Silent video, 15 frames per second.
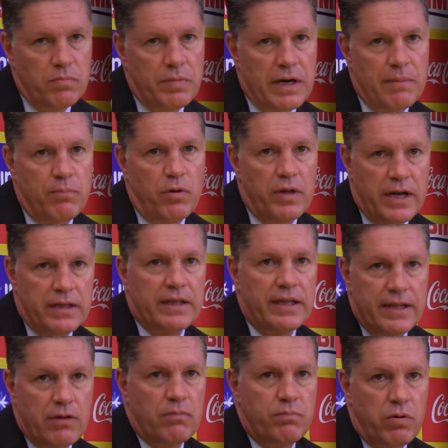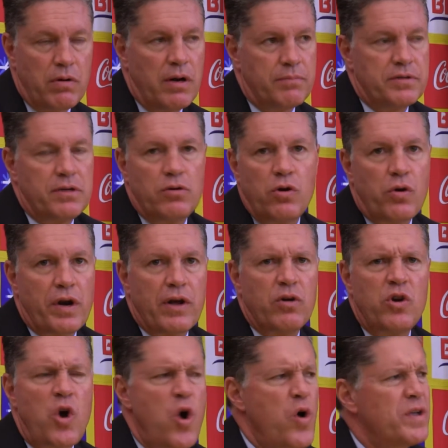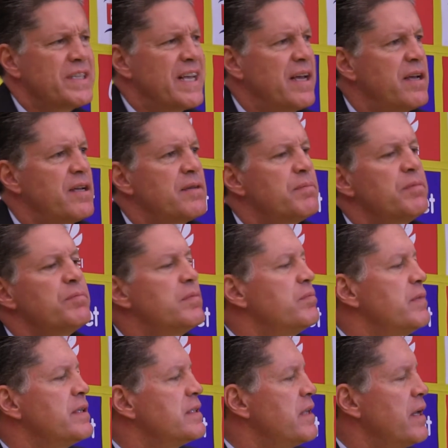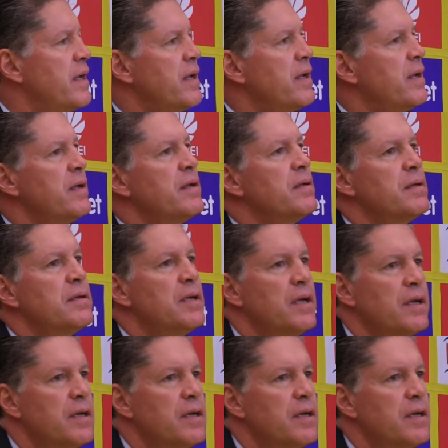para poder atender un problema, pues, si no lo reconozco, no, es que este,